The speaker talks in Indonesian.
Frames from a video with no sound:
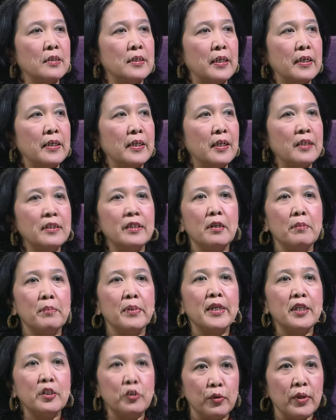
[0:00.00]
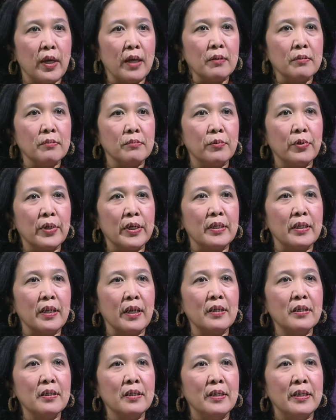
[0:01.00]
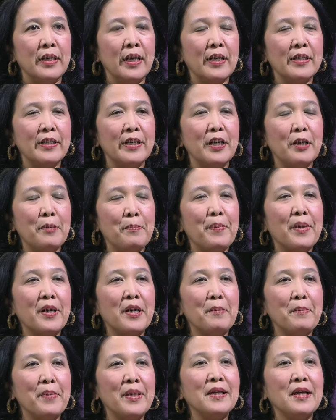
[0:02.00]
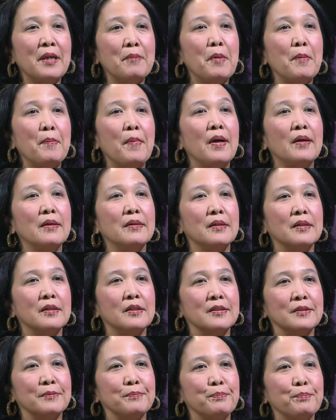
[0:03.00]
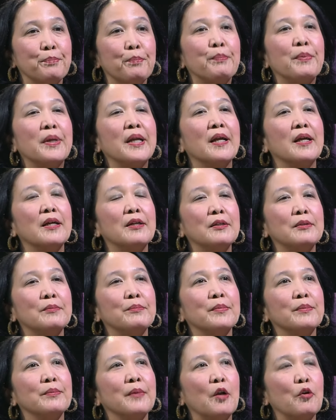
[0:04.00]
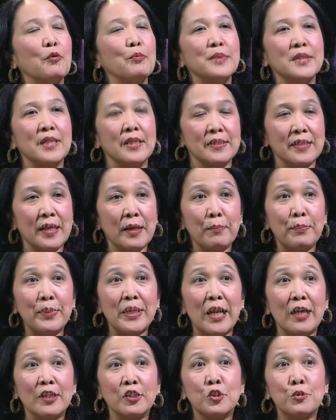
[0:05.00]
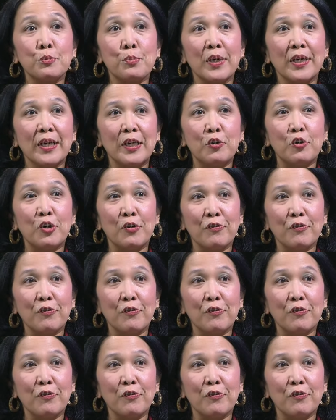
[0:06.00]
Saya kira tidak begitu ya, mungkin ya. Yang di dalam parlemen kan memang uh, mereka kalau misalnya so, no, maksud saya